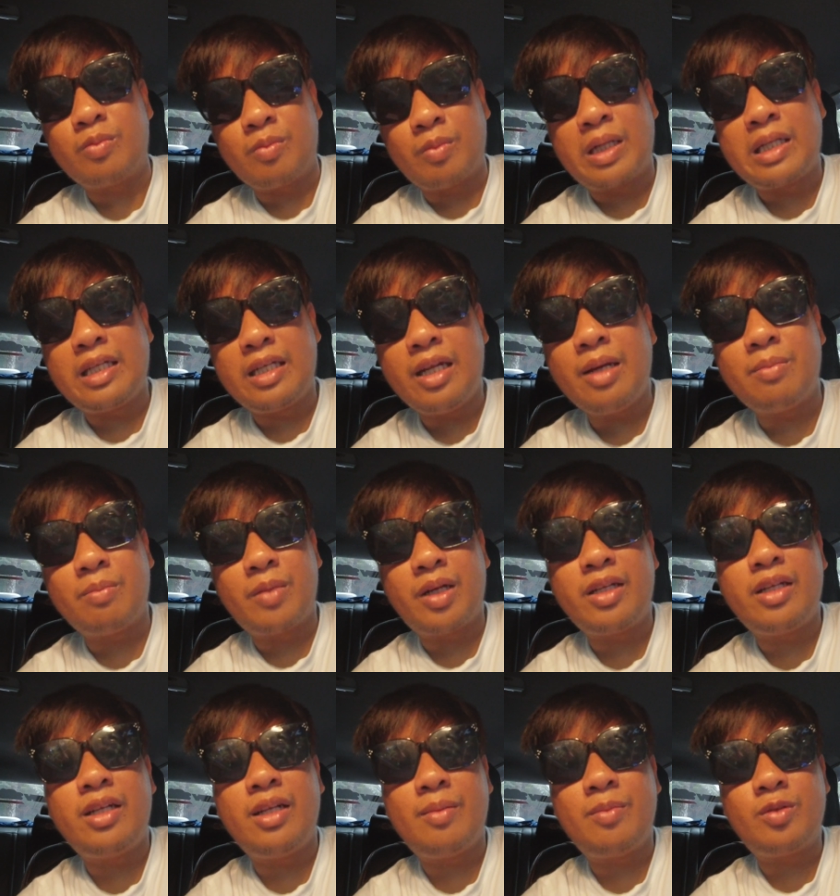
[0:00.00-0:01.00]
malilim
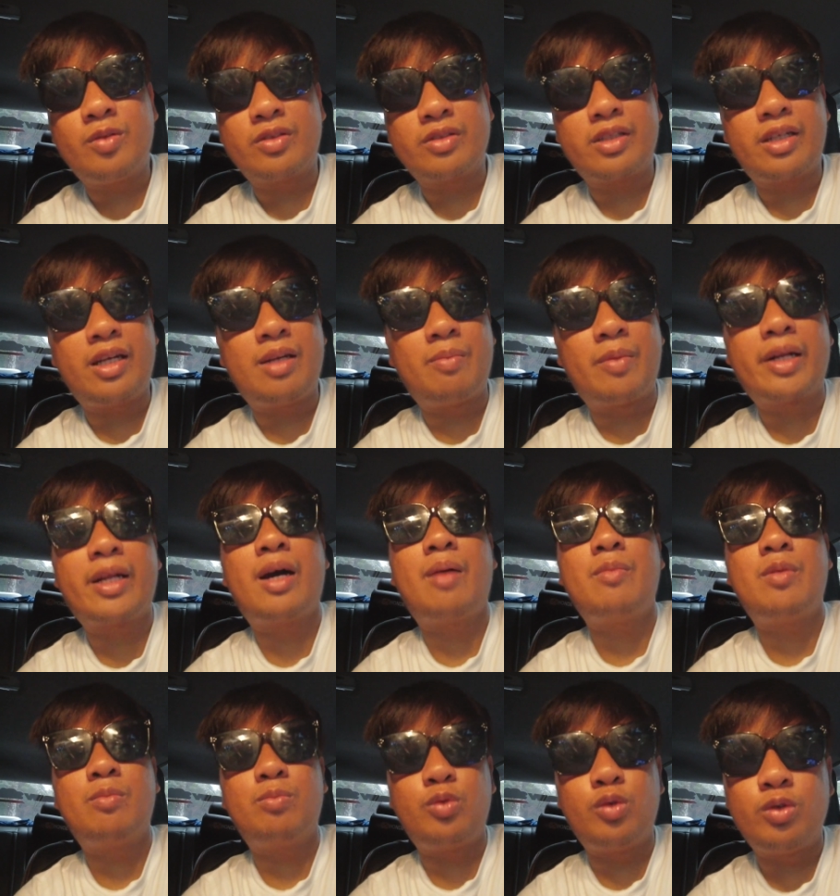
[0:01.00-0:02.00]
malilim yung trail
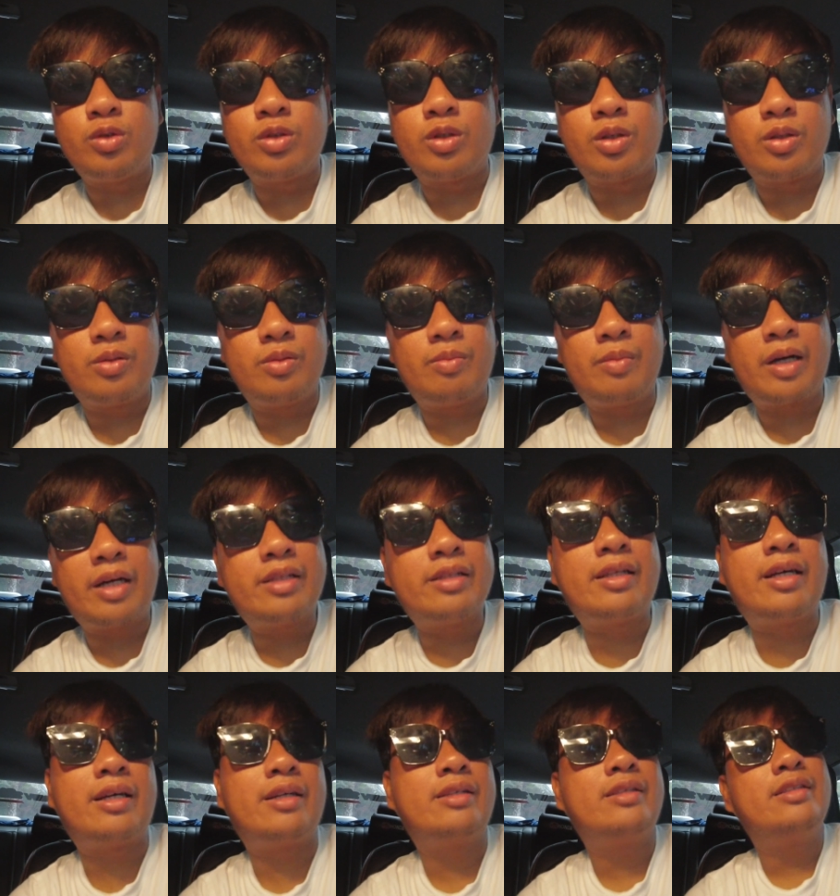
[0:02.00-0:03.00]
maraming puno
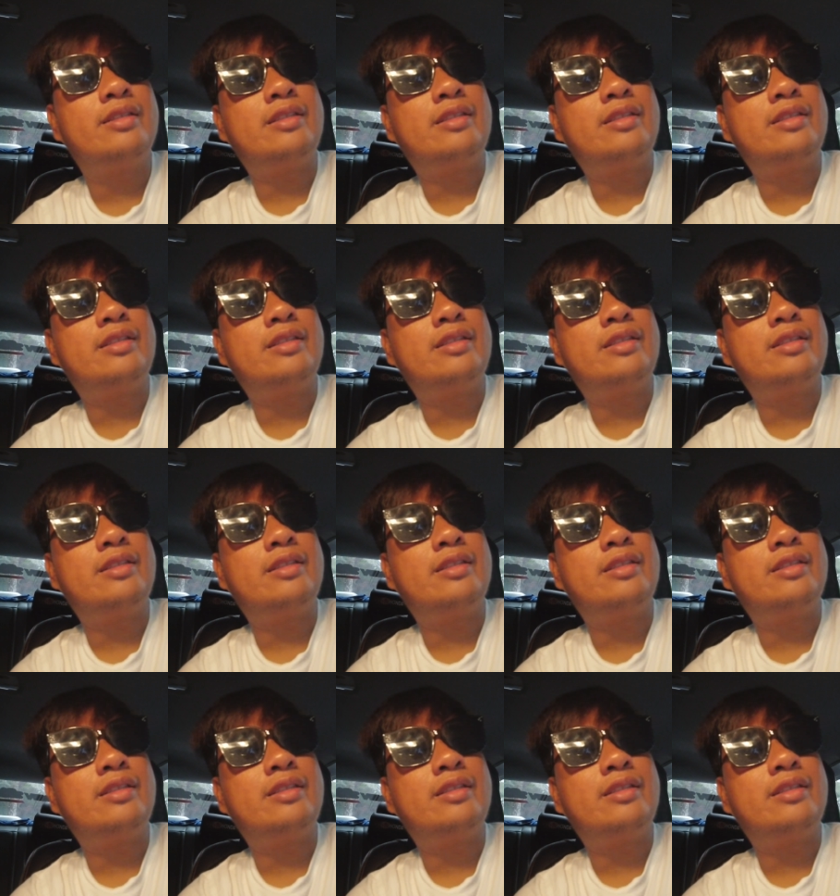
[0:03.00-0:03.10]
maganda